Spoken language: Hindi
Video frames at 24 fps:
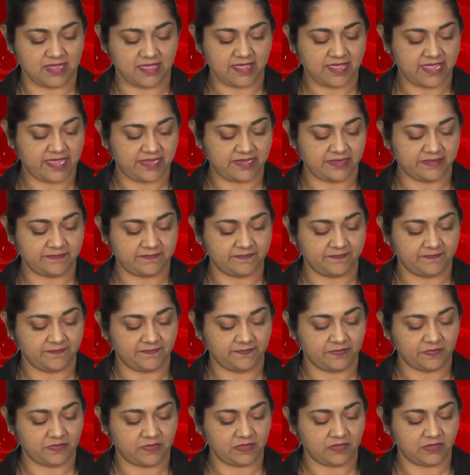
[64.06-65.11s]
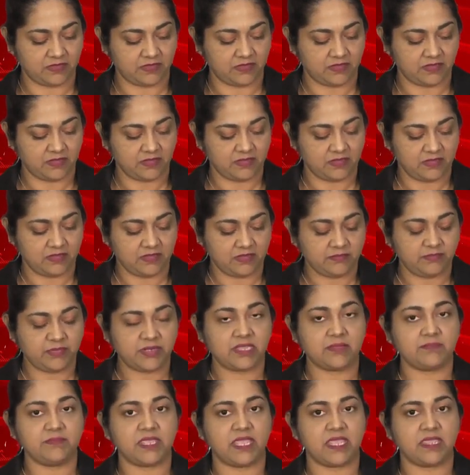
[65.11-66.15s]
गया है
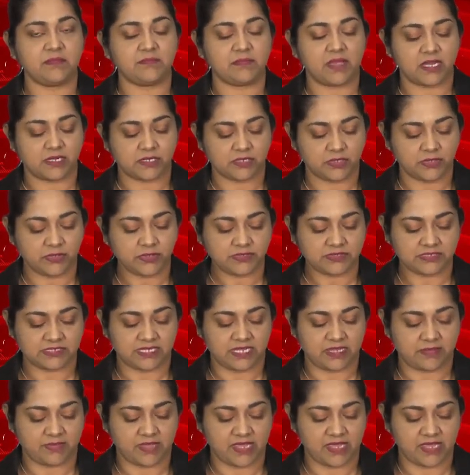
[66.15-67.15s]
मारकृत के